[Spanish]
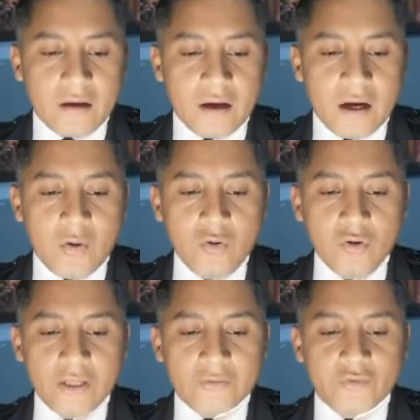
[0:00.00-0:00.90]
a uno
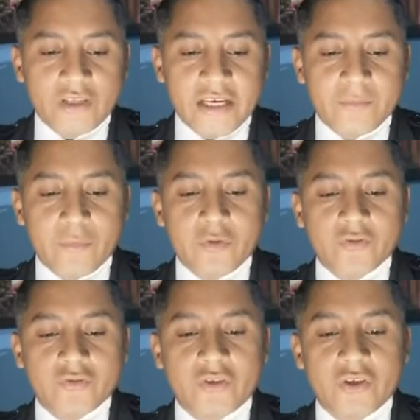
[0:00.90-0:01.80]
de sus
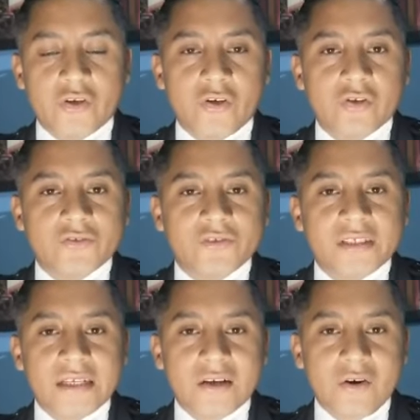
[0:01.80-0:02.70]
siervos dio
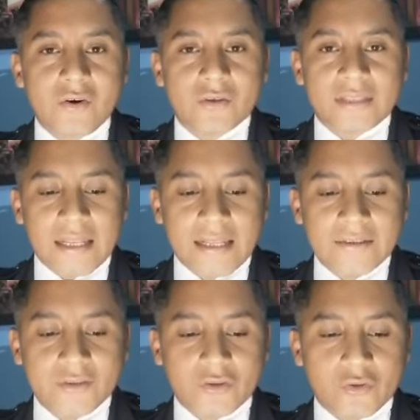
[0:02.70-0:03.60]
cinco
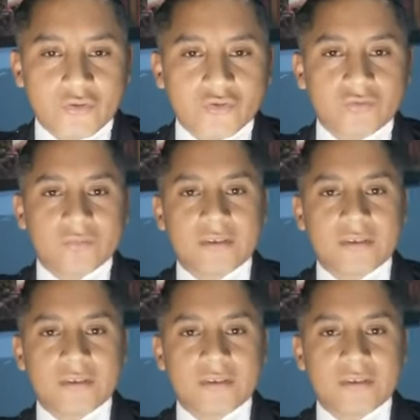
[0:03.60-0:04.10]
talentos,